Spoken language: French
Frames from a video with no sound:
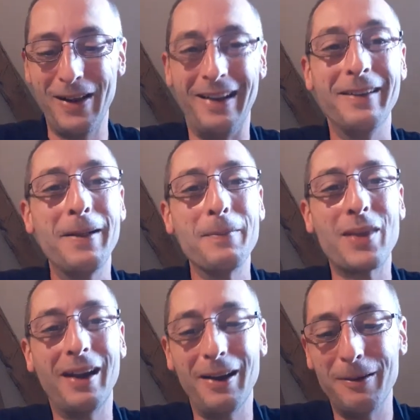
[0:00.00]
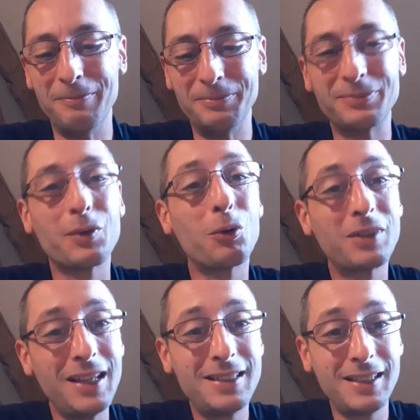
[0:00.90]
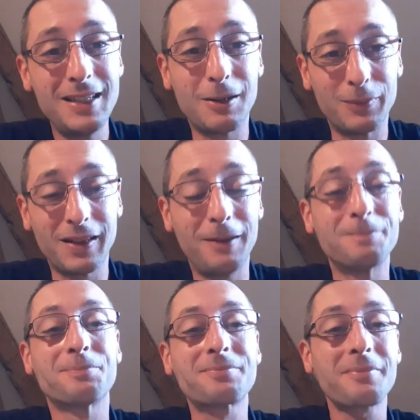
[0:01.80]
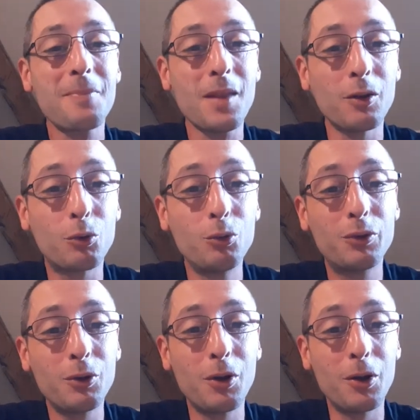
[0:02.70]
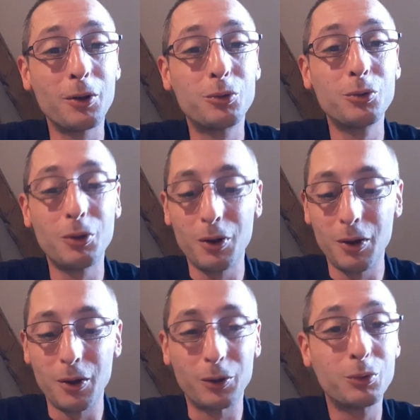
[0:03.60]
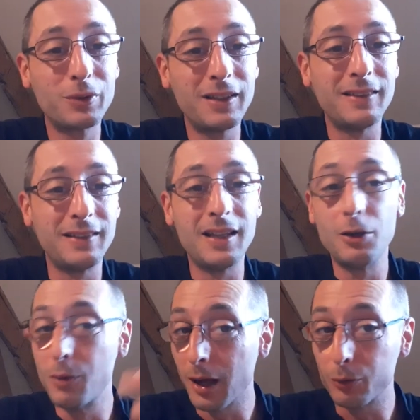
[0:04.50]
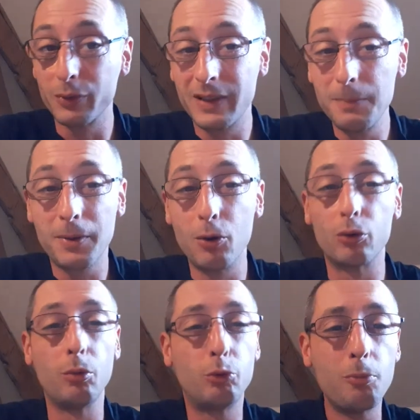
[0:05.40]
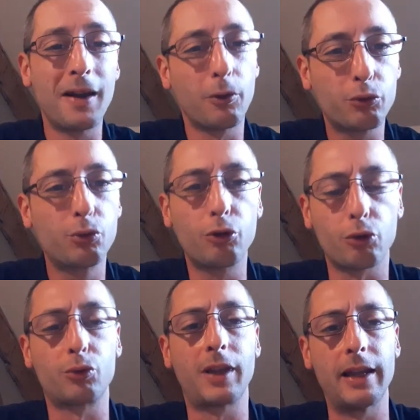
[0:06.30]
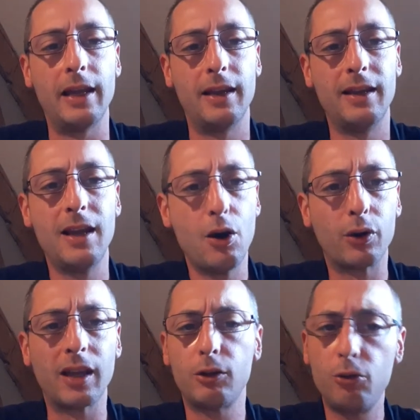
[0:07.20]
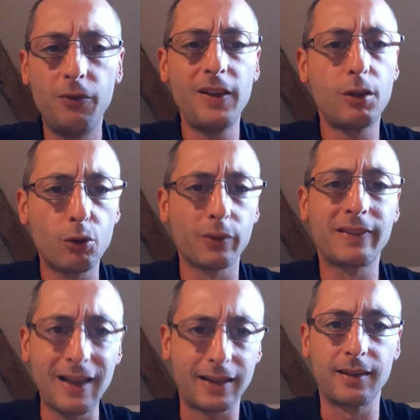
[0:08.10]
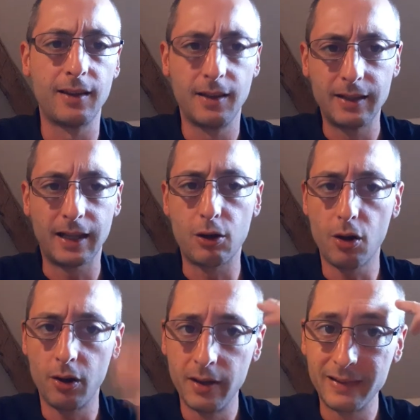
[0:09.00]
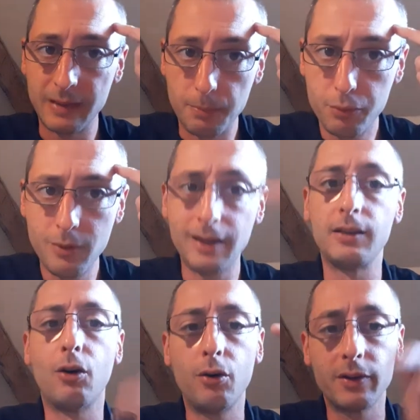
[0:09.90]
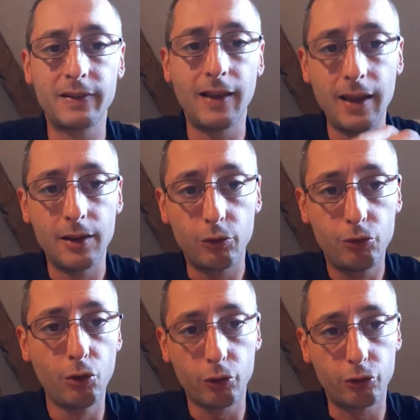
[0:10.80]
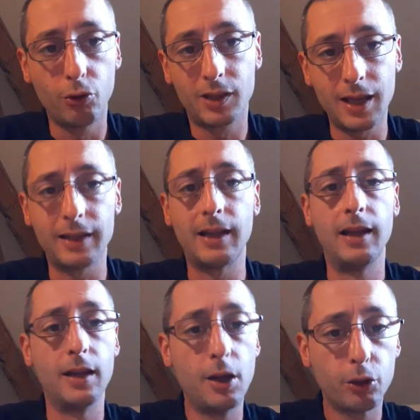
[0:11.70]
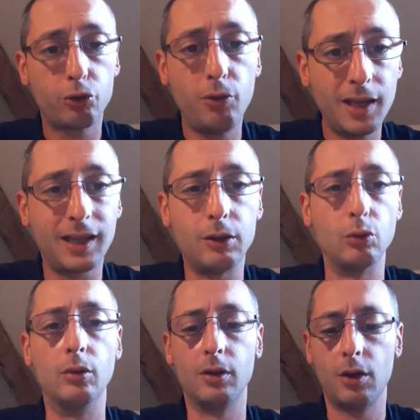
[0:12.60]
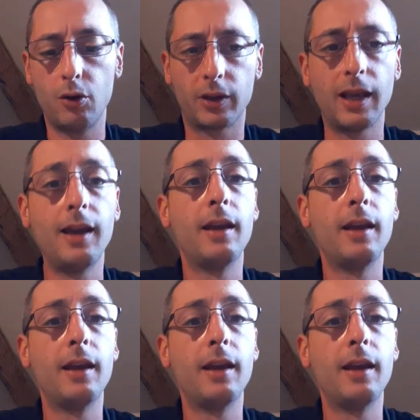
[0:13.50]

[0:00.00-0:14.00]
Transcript: voilà. Euh, donc tu écris comme ça toutes, euh, toutes, euh, toutes tes idées noires, tout ce qui te préoccupe. Tu balances tout sur ton carnet. Ok, tu vides ton sac. D'accord C'est plus là-dedans, c'est sur ce carnet. Tu écris tout. Ok